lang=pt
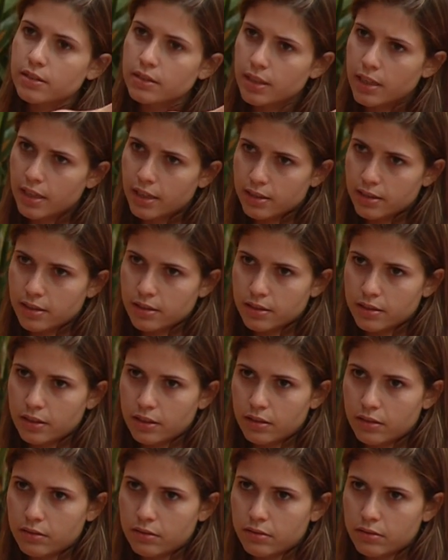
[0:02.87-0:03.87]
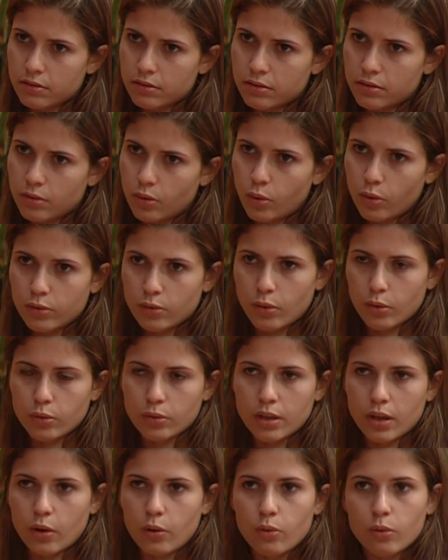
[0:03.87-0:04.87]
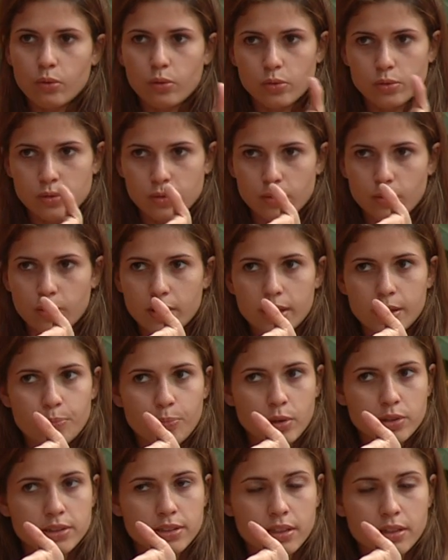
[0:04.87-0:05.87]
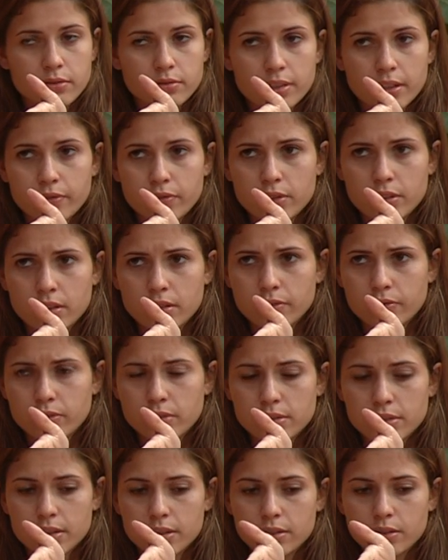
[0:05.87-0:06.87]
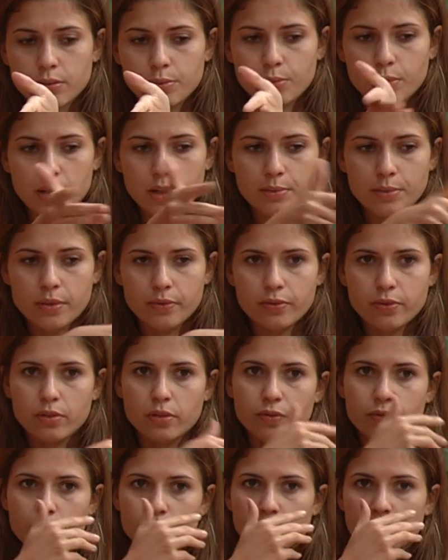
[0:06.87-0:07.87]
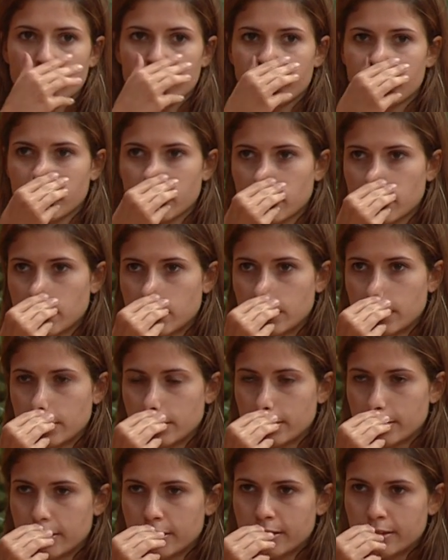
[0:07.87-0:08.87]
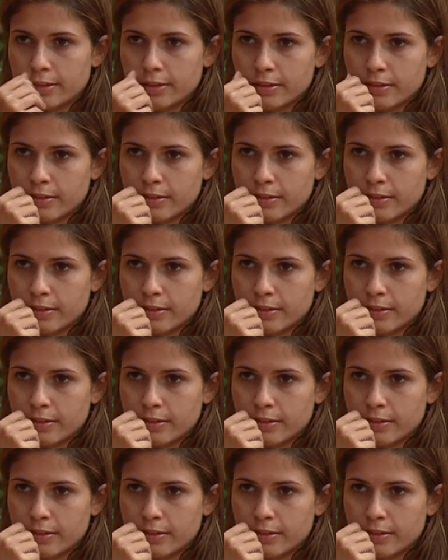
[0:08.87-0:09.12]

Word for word: desse, então. Ou, ou não, o, ele pode ser que não tenha votado em você, então, porque eu lembro que ele foi, votou na Fernanda. O meu